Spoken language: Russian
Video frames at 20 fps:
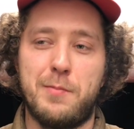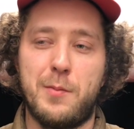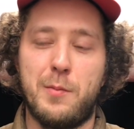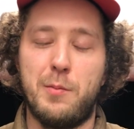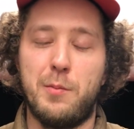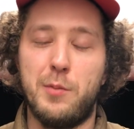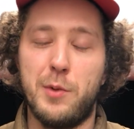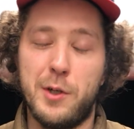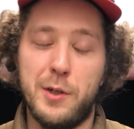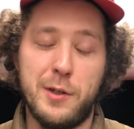
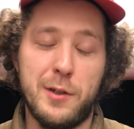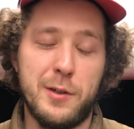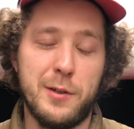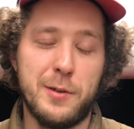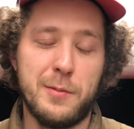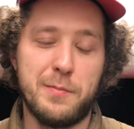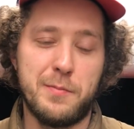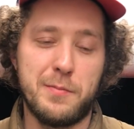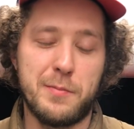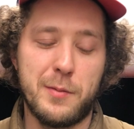мы
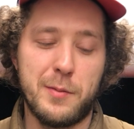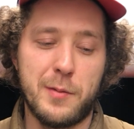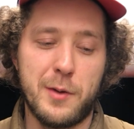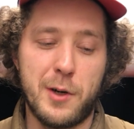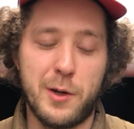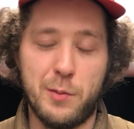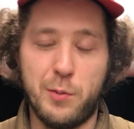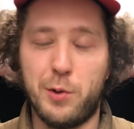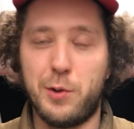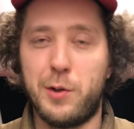
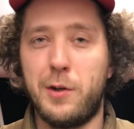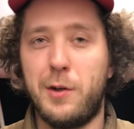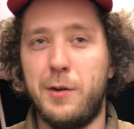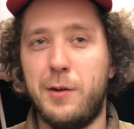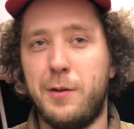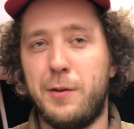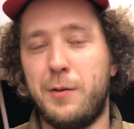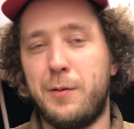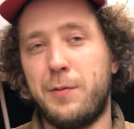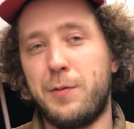
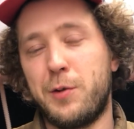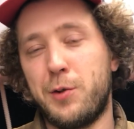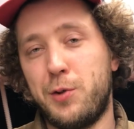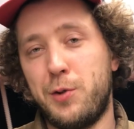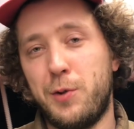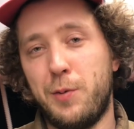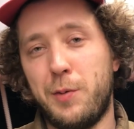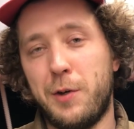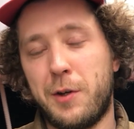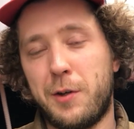работали в
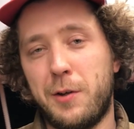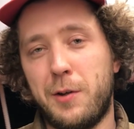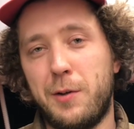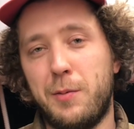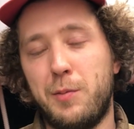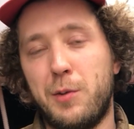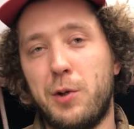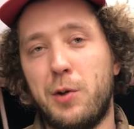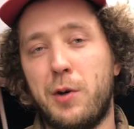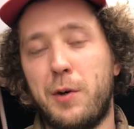костюмерной
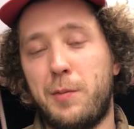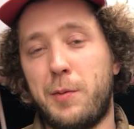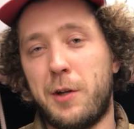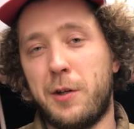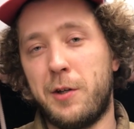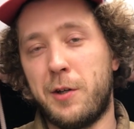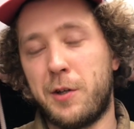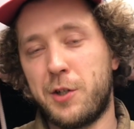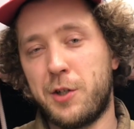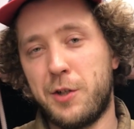Минуа
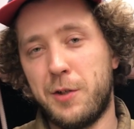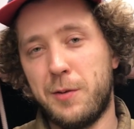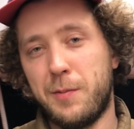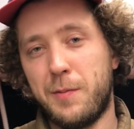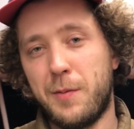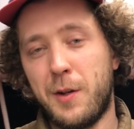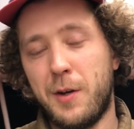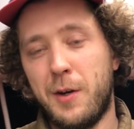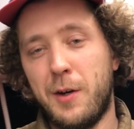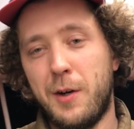Продакшн,
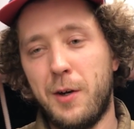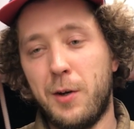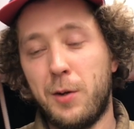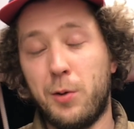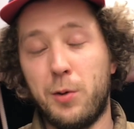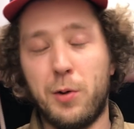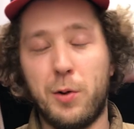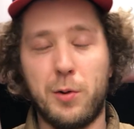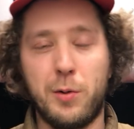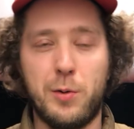
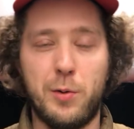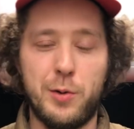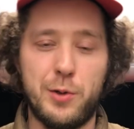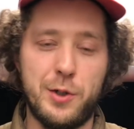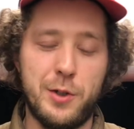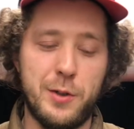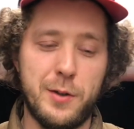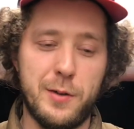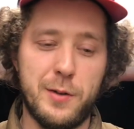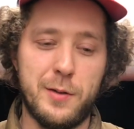долго
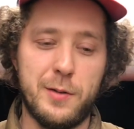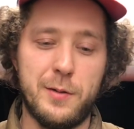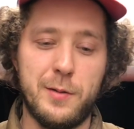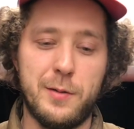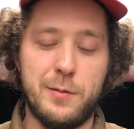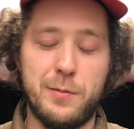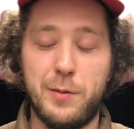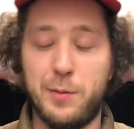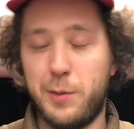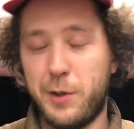очень
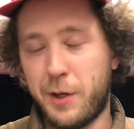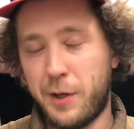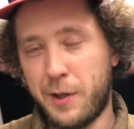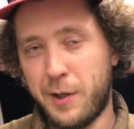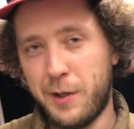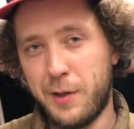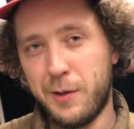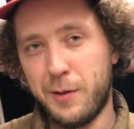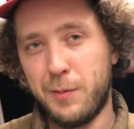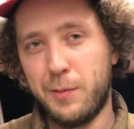
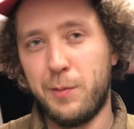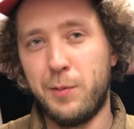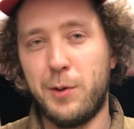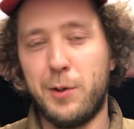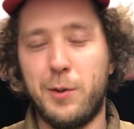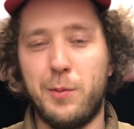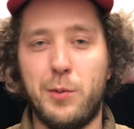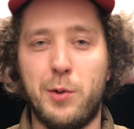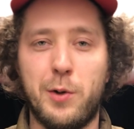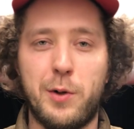выбирали, было
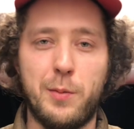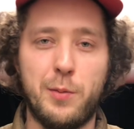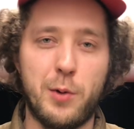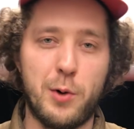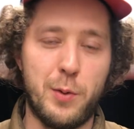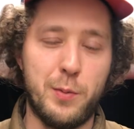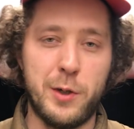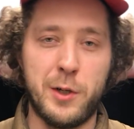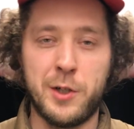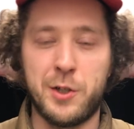много
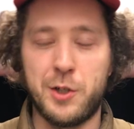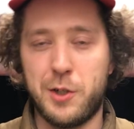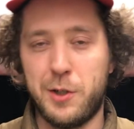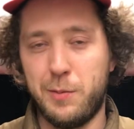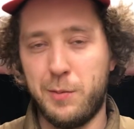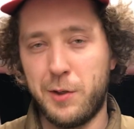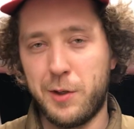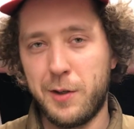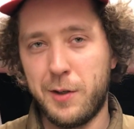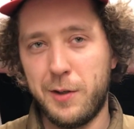проб и
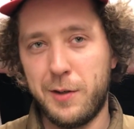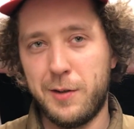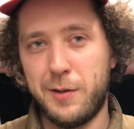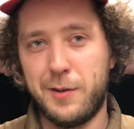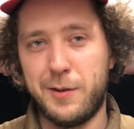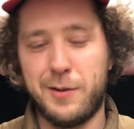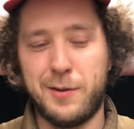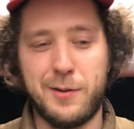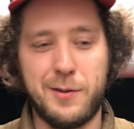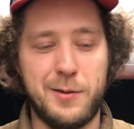ошибок.
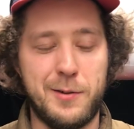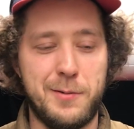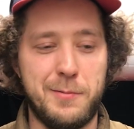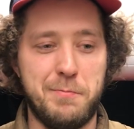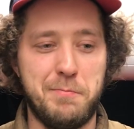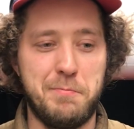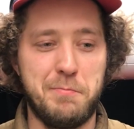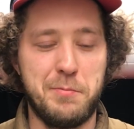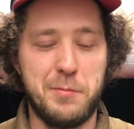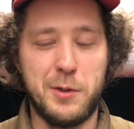А,
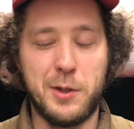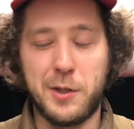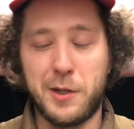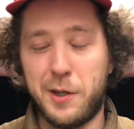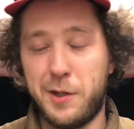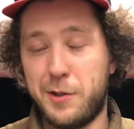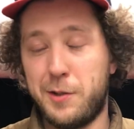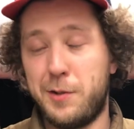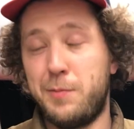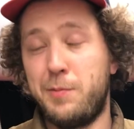
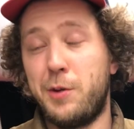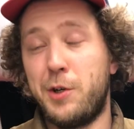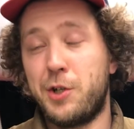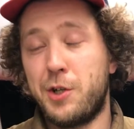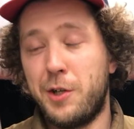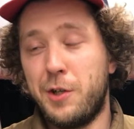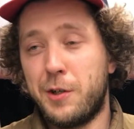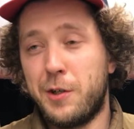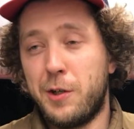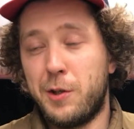наконец
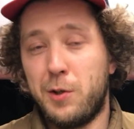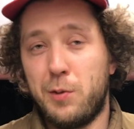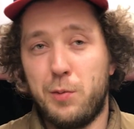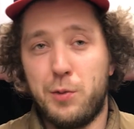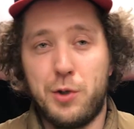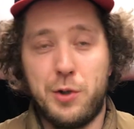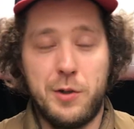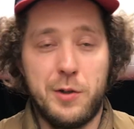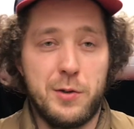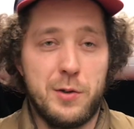пришли к этому
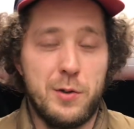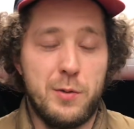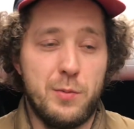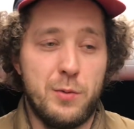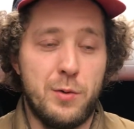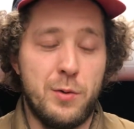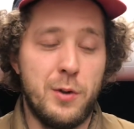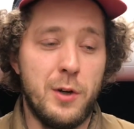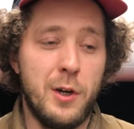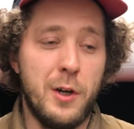
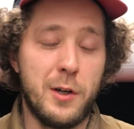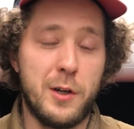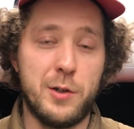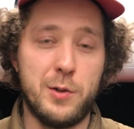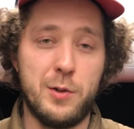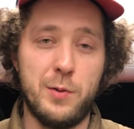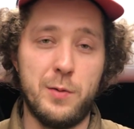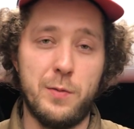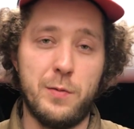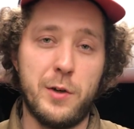чудесному
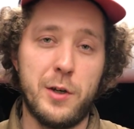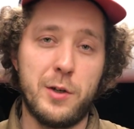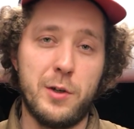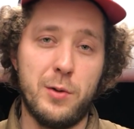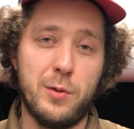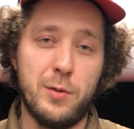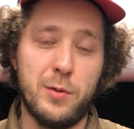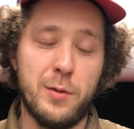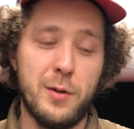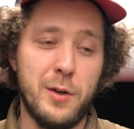костюм
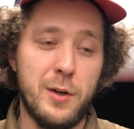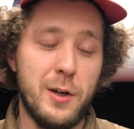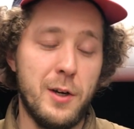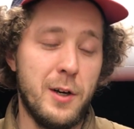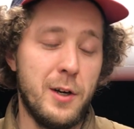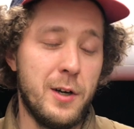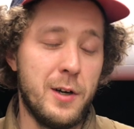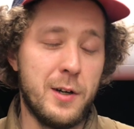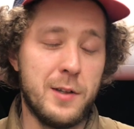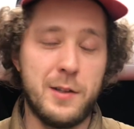Вагину,
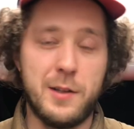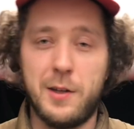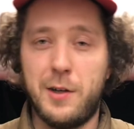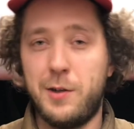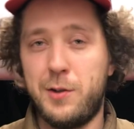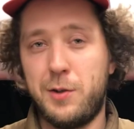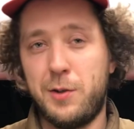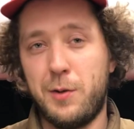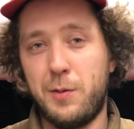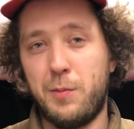
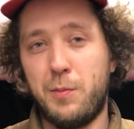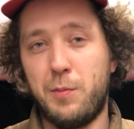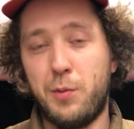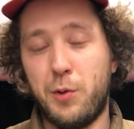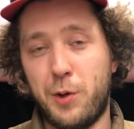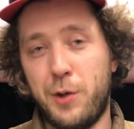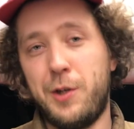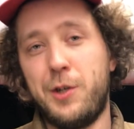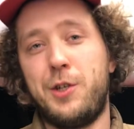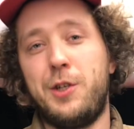остались
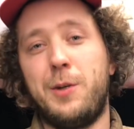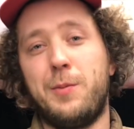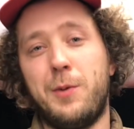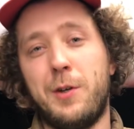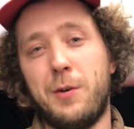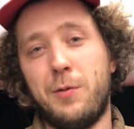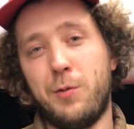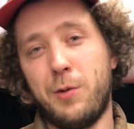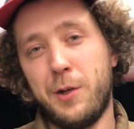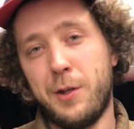более чем
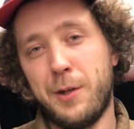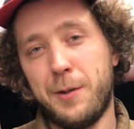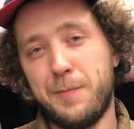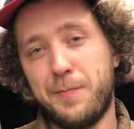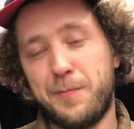довольны.